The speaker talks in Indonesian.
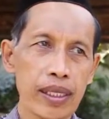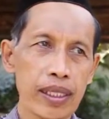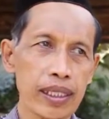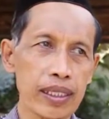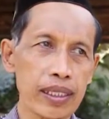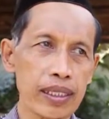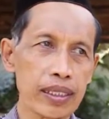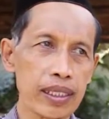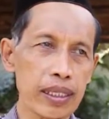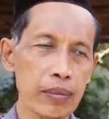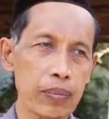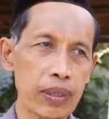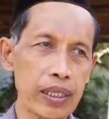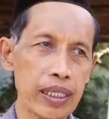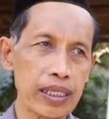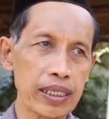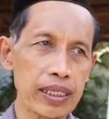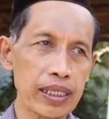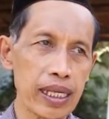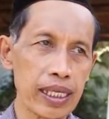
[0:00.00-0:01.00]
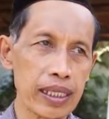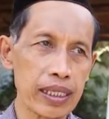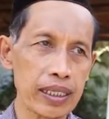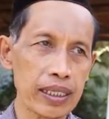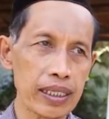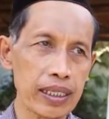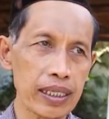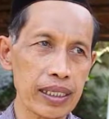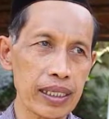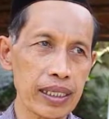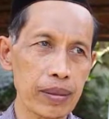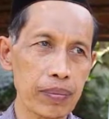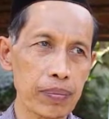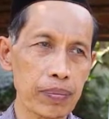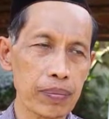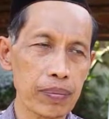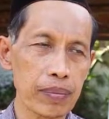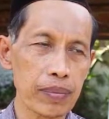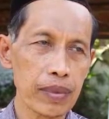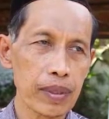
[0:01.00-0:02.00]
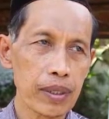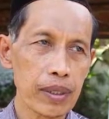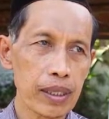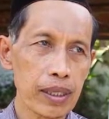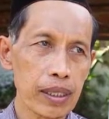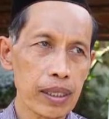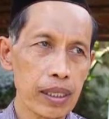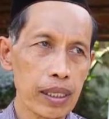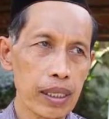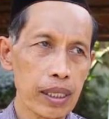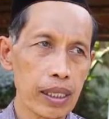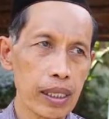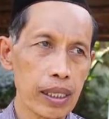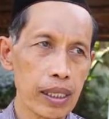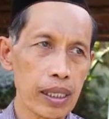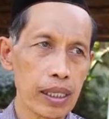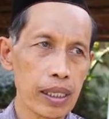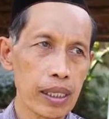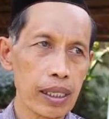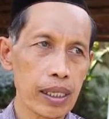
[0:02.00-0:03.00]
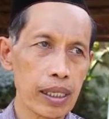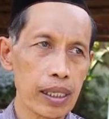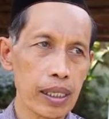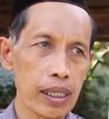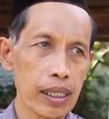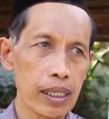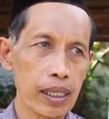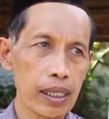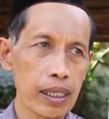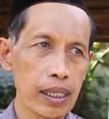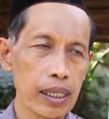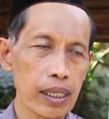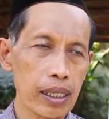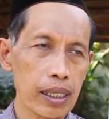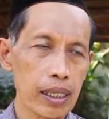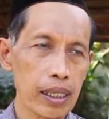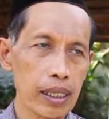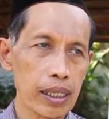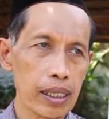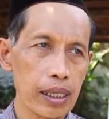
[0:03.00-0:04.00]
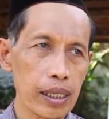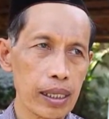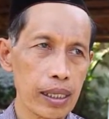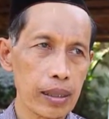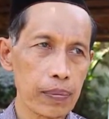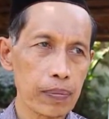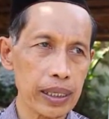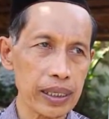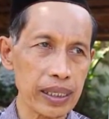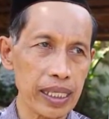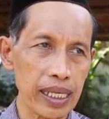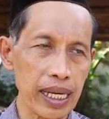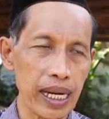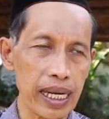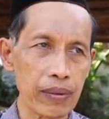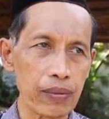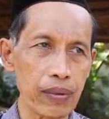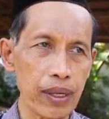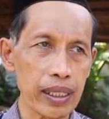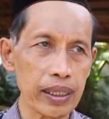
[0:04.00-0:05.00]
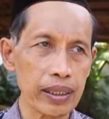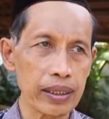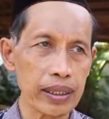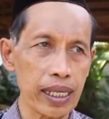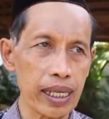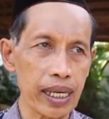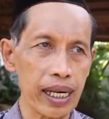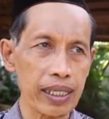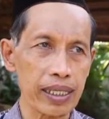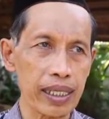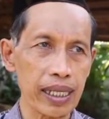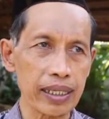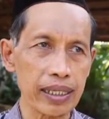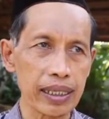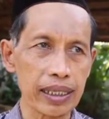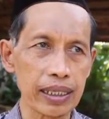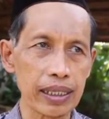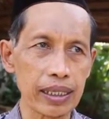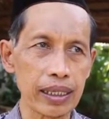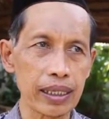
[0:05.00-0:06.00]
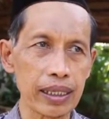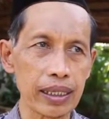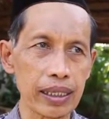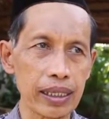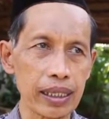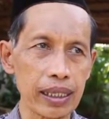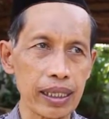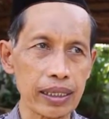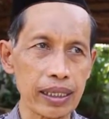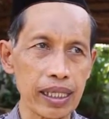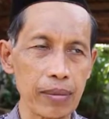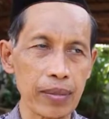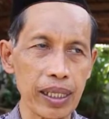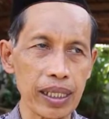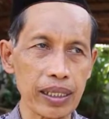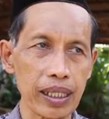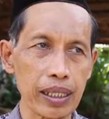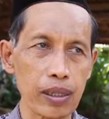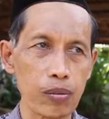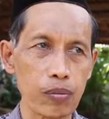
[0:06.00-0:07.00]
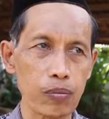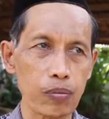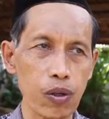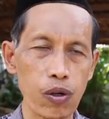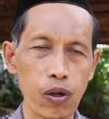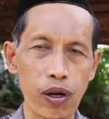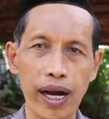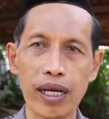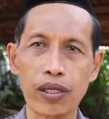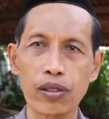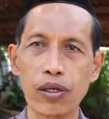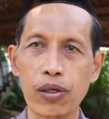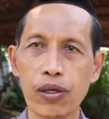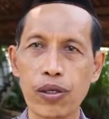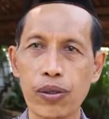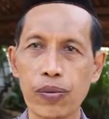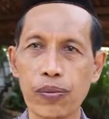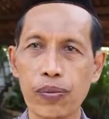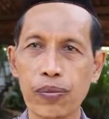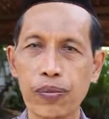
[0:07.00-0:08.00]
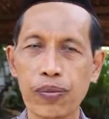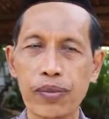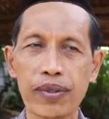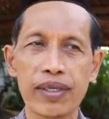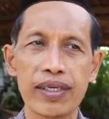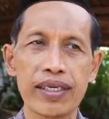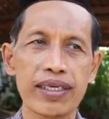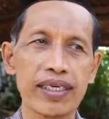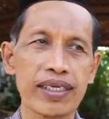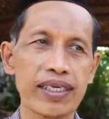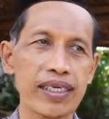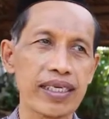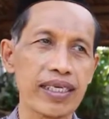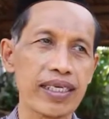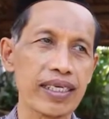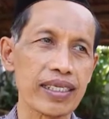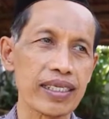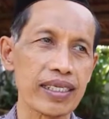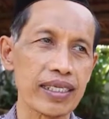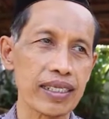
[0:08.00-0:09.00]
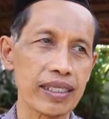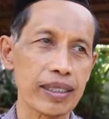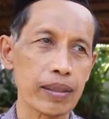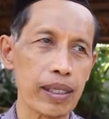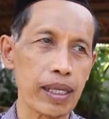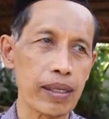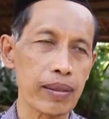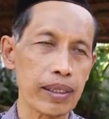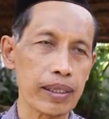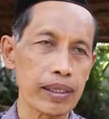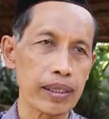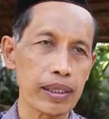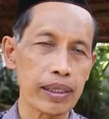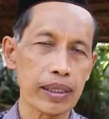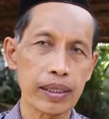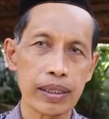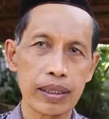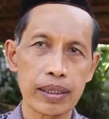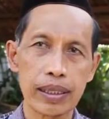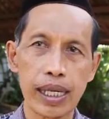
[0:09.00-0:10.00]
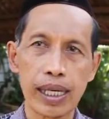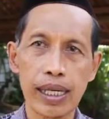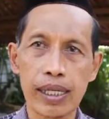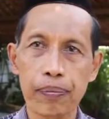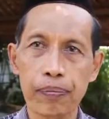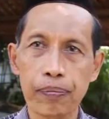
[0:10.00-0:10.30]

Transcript: ini dibeli dari eh, peternak hewan yang ada di Kecamatan Polokarto. Eh, Ya?